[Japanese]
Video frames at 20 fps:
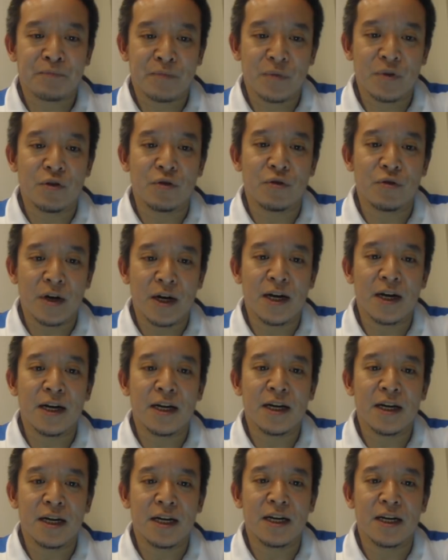動画
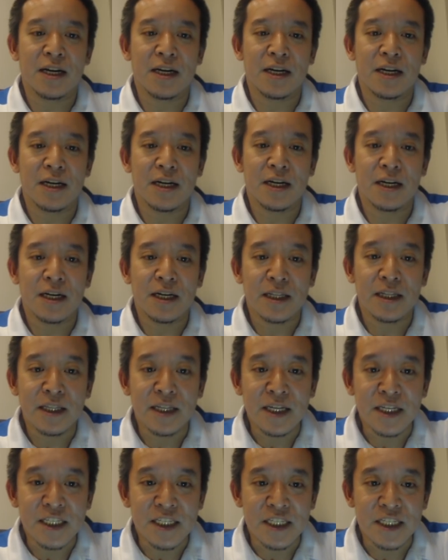
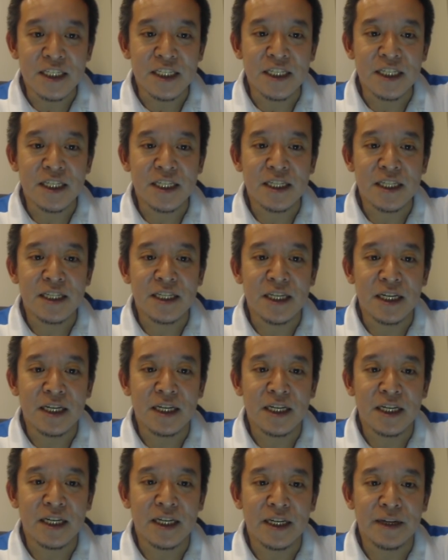でした
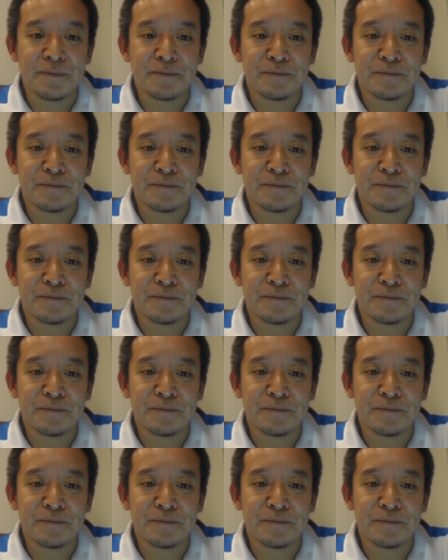はい